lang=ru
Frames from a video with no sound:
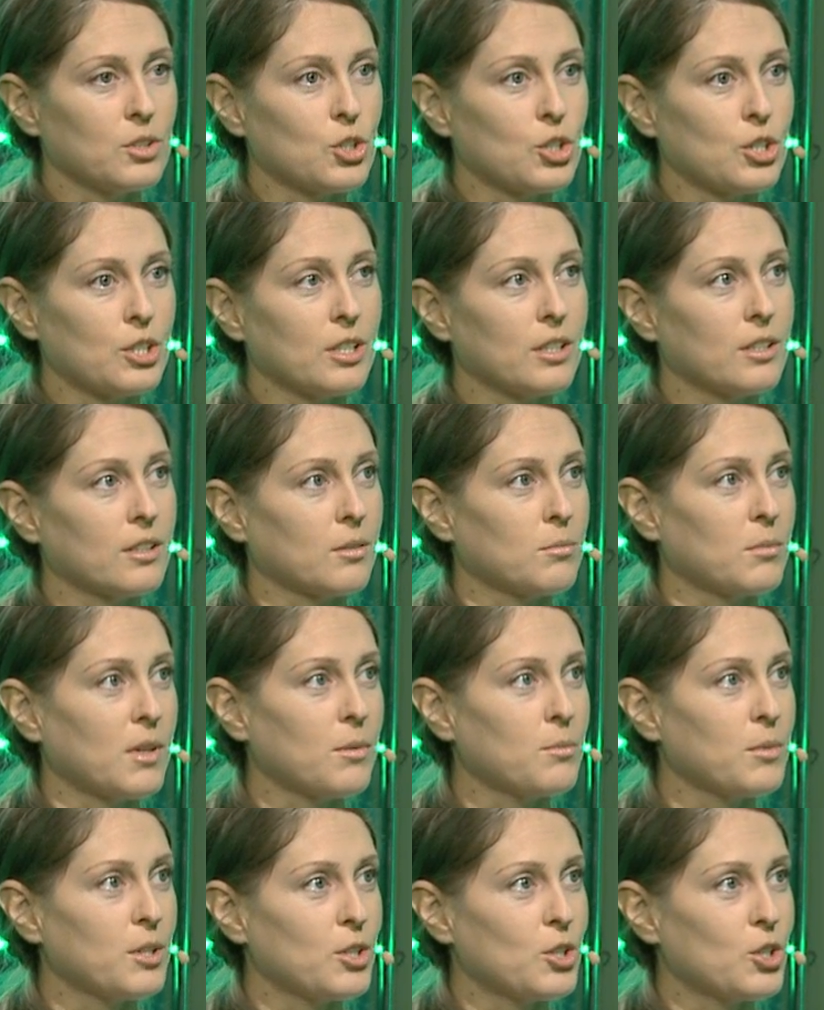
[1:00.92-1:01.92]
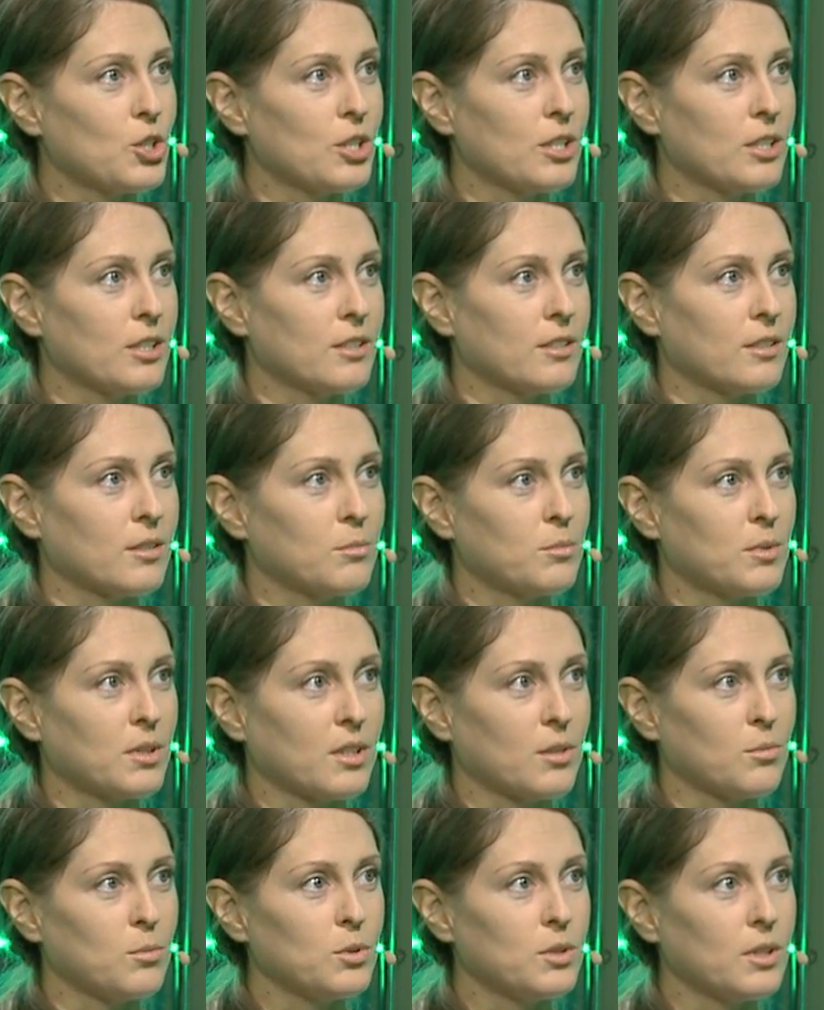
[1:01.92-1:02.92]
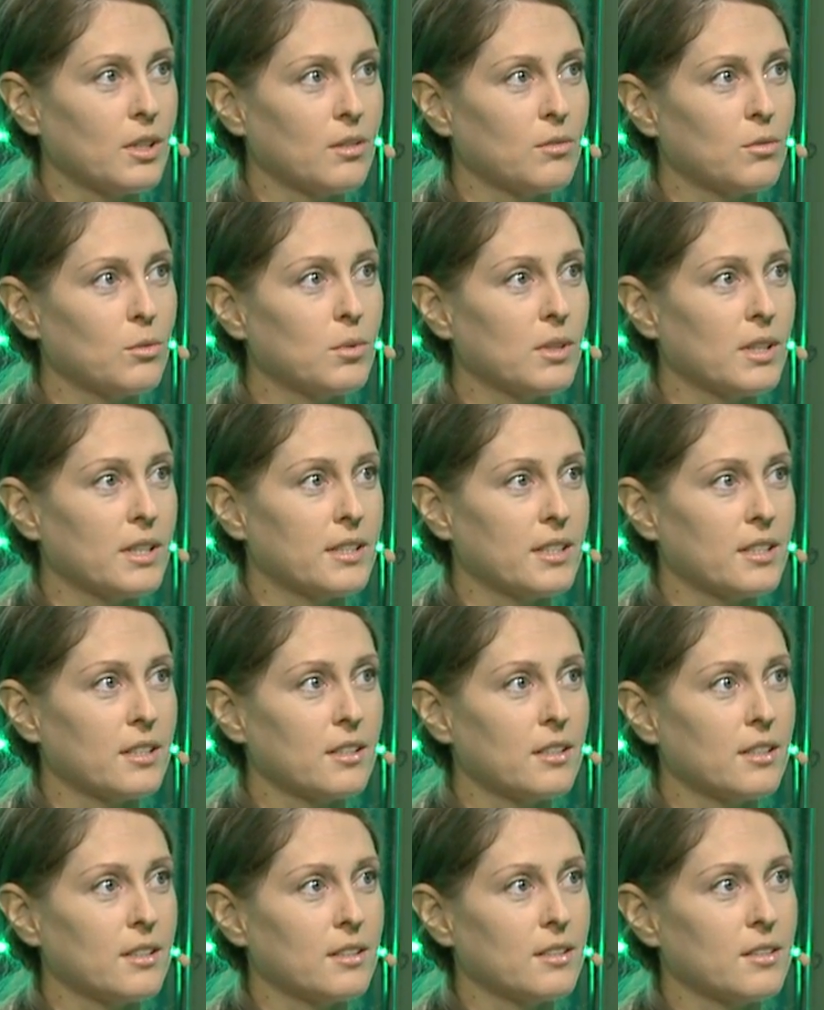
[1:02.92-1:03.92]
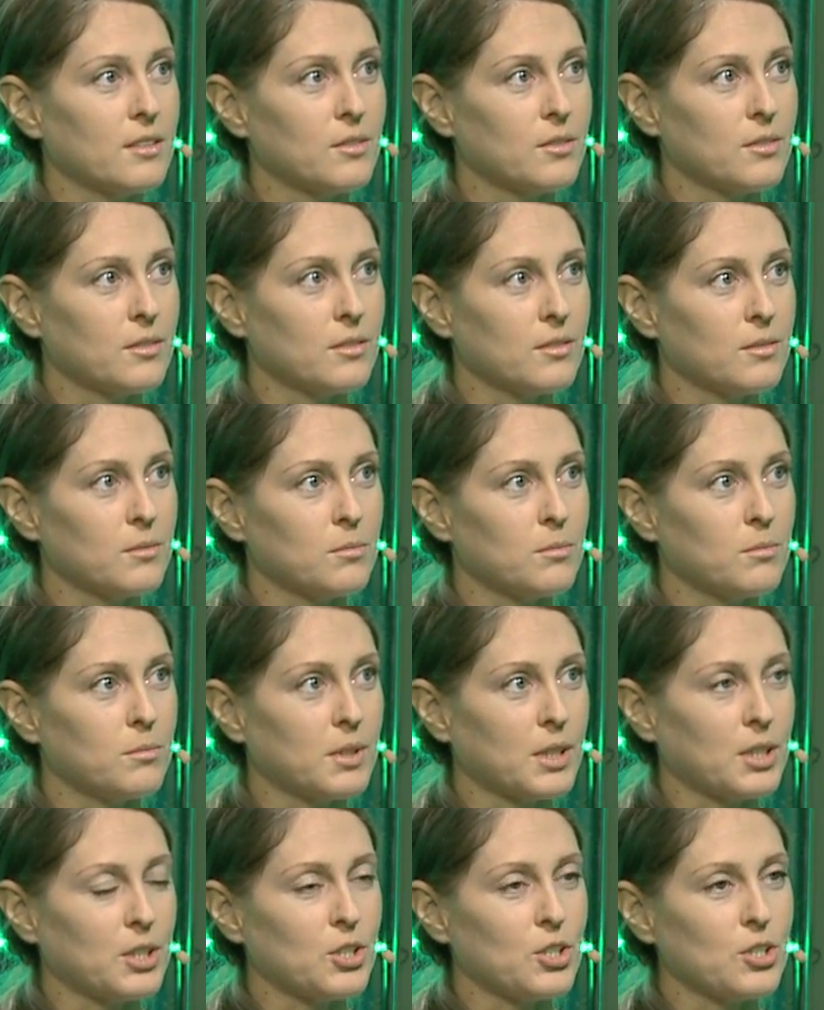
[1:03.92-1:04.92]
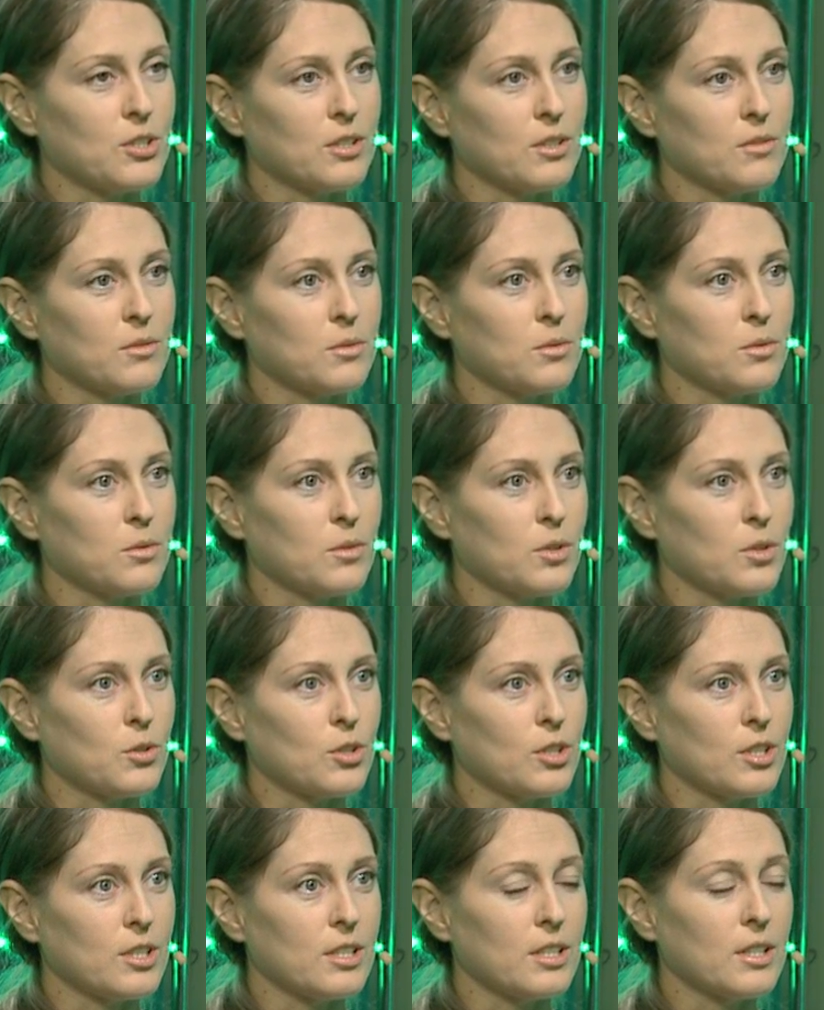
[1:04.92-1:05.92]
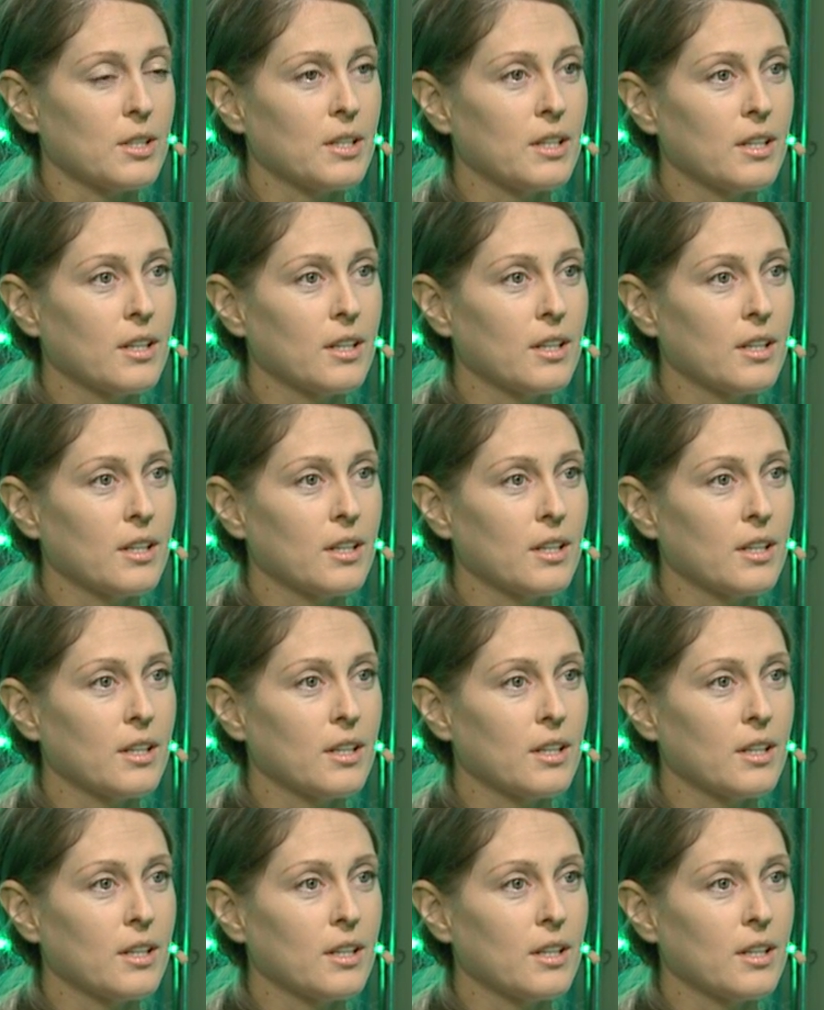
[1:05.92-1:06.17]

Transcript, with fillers: инженер, мама инженер, проработали в облэнерго практически всю свою жизнь.